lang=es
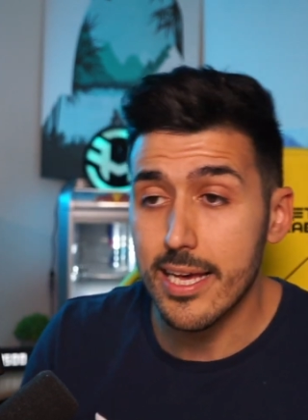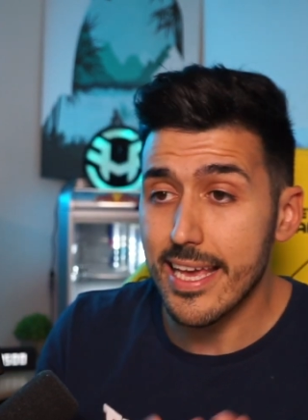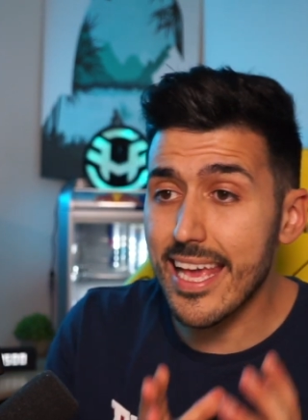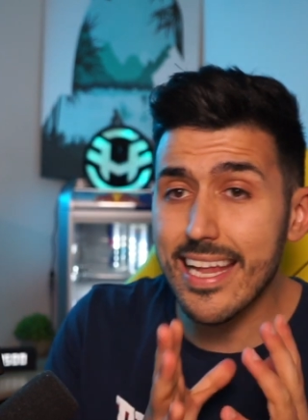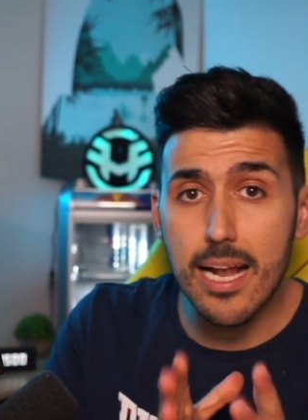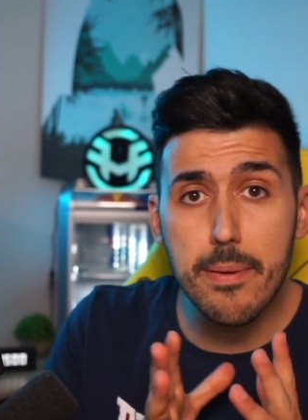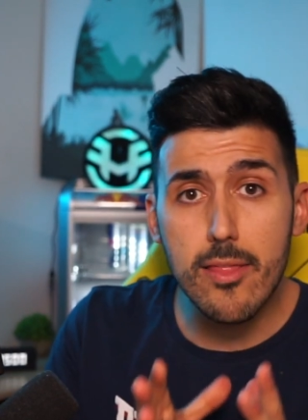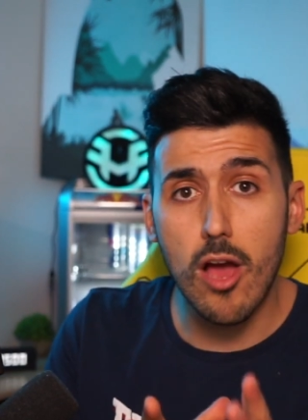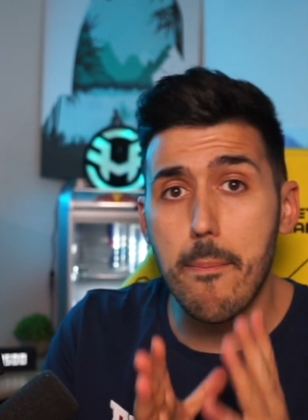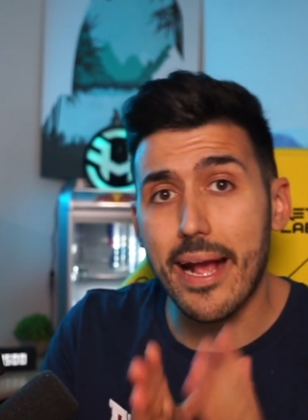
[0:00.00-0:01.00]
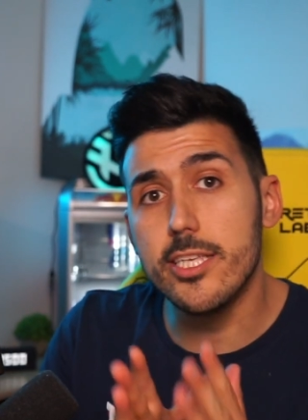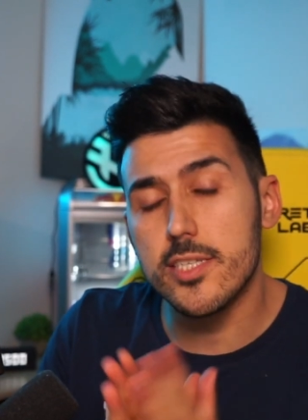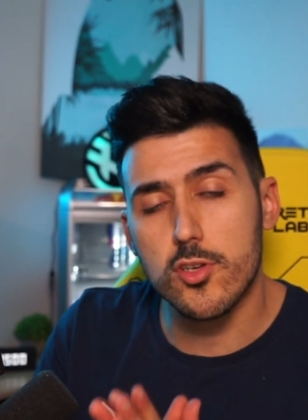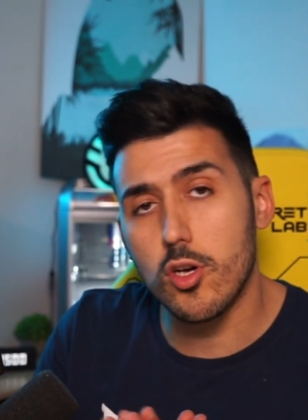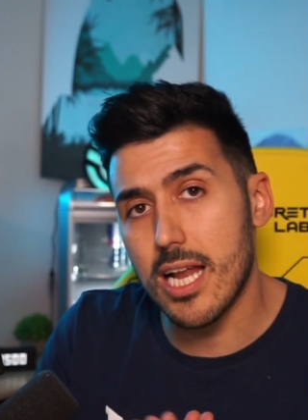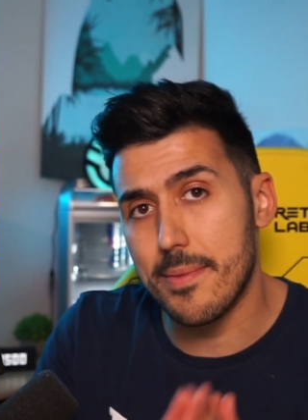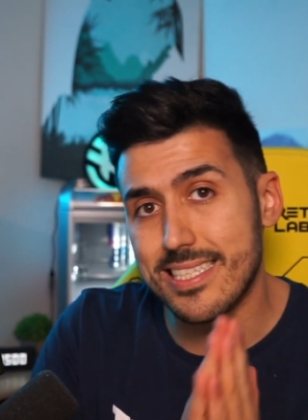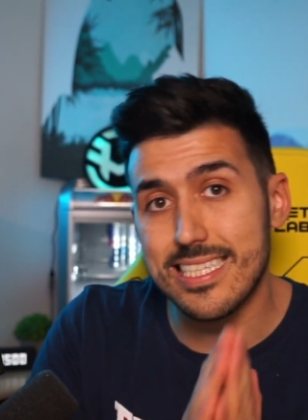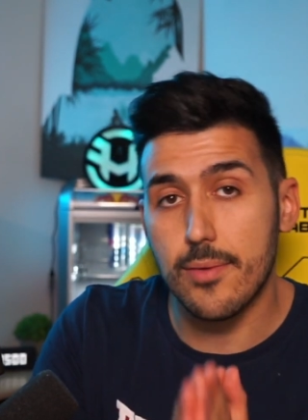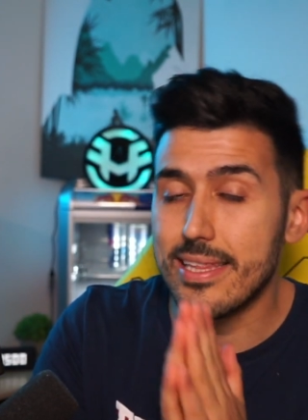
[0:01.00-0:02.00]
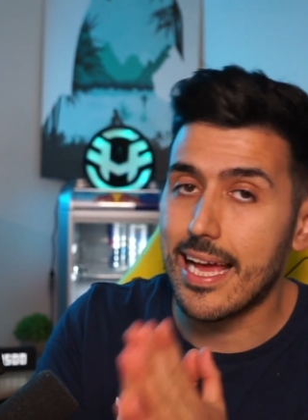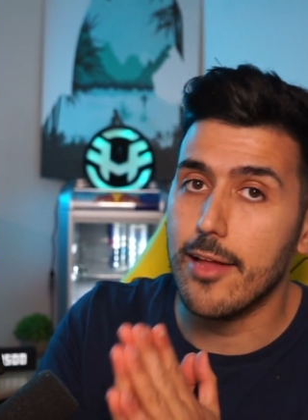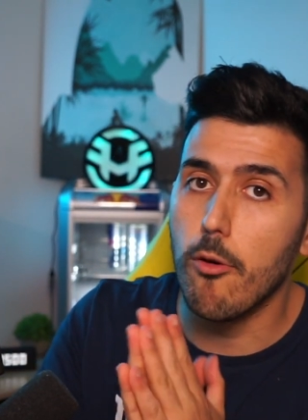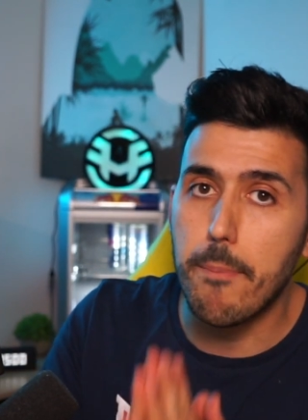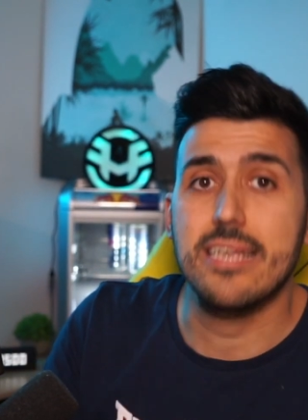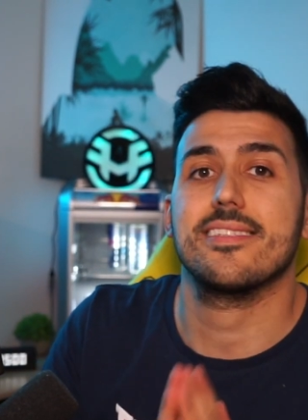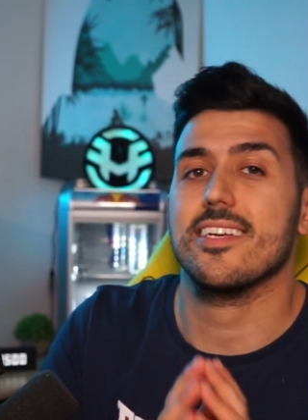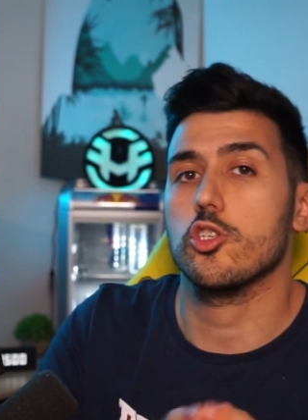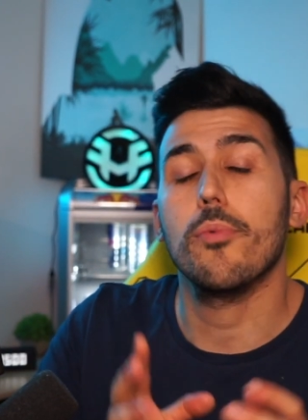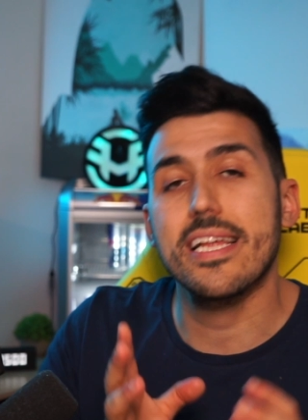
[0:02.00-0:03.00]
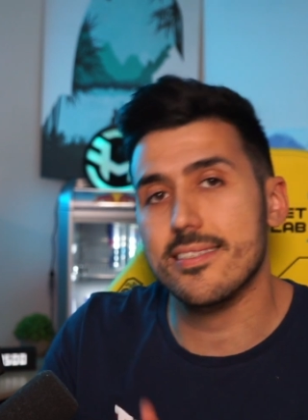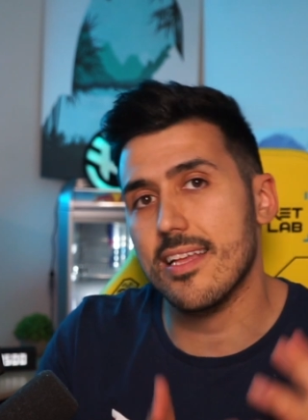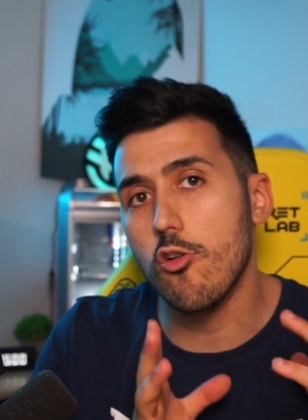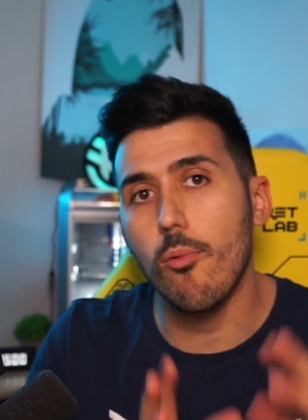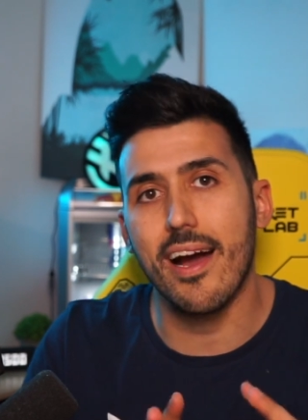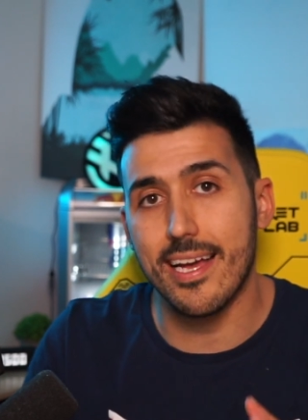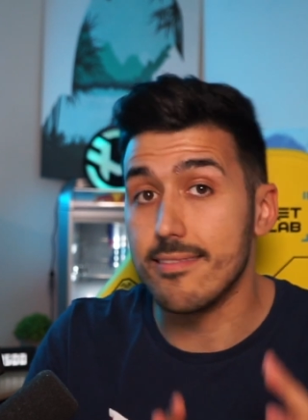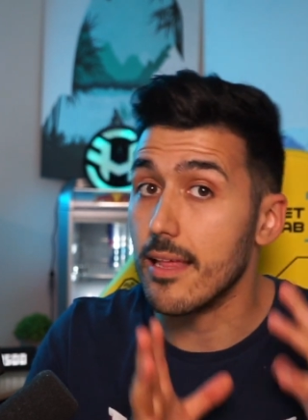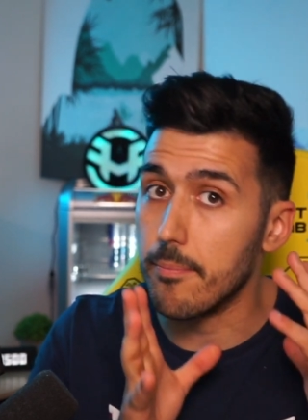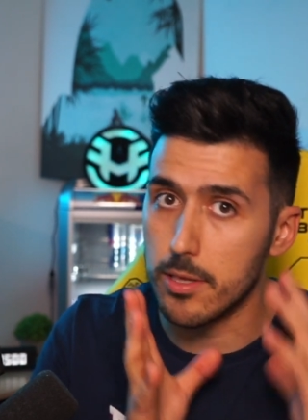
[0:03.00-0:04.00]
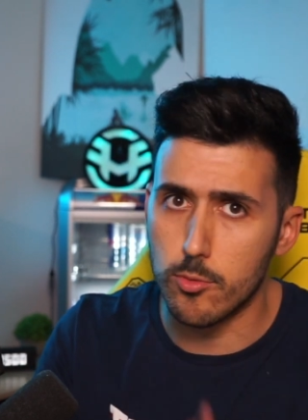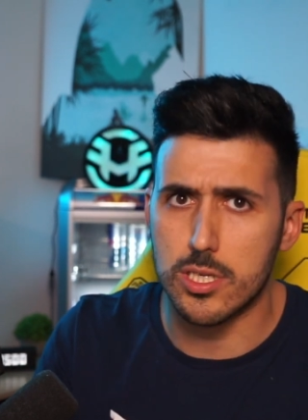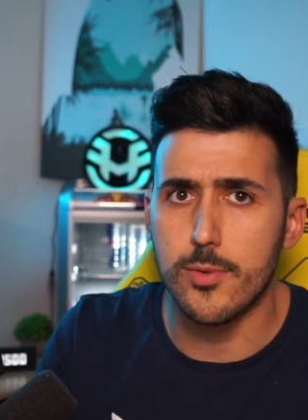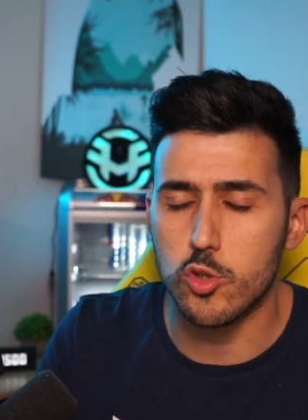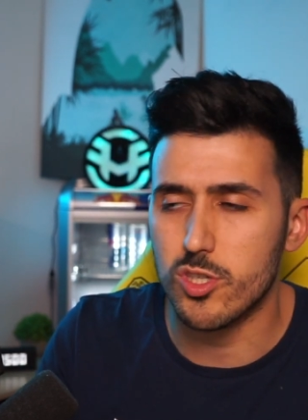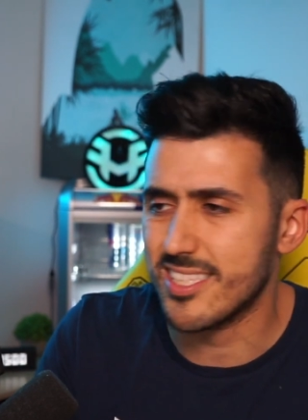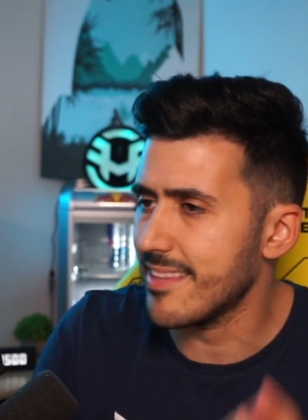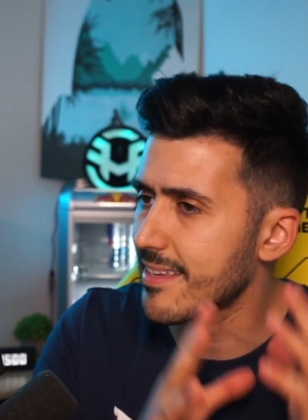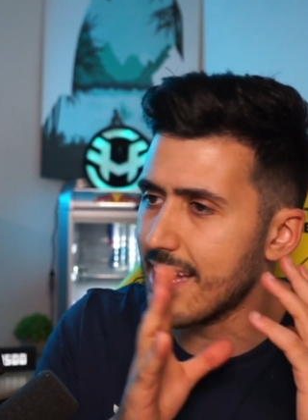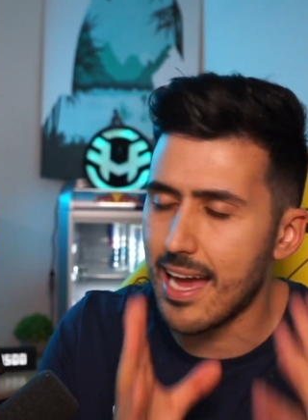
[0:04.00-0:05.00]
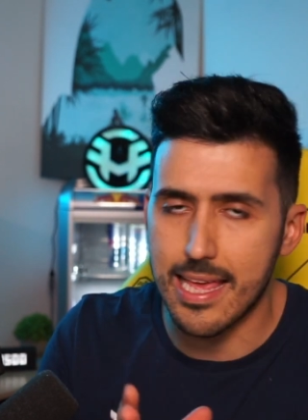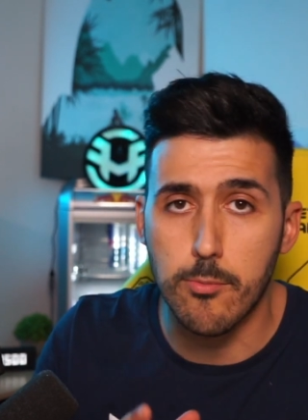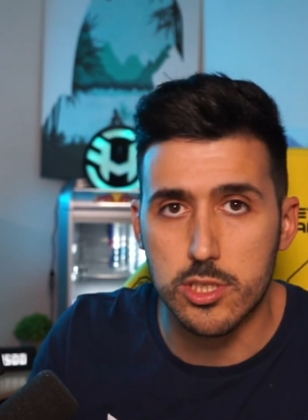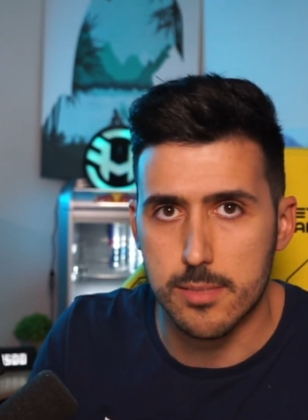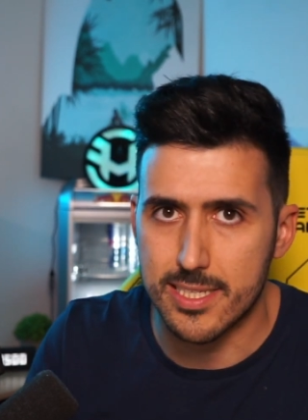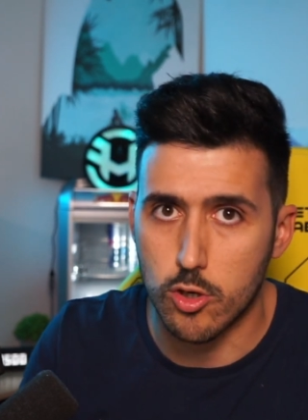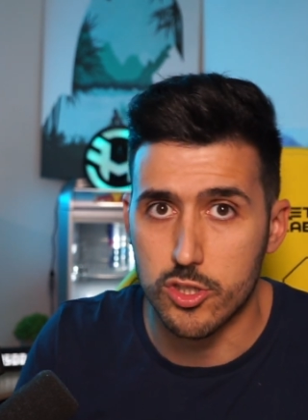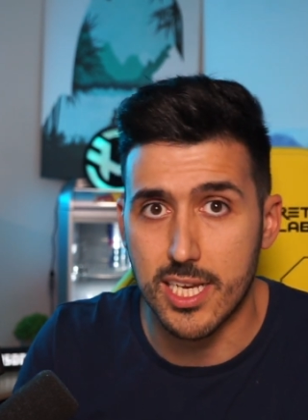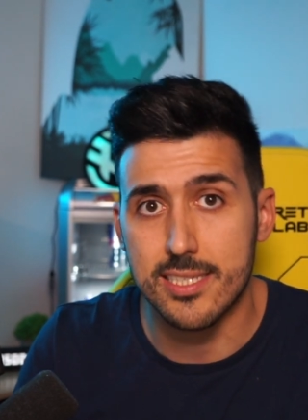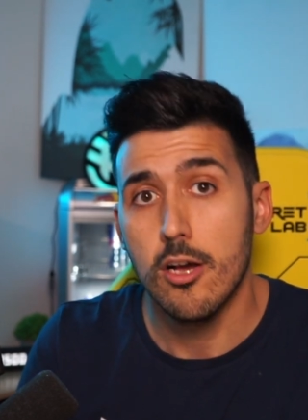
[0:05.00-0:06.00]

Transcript: Y en el vídeo hay pequeños fotogramas que te van dejando pistas sobre este nuevo agente. Podemos saber su estética y muchas más cosas.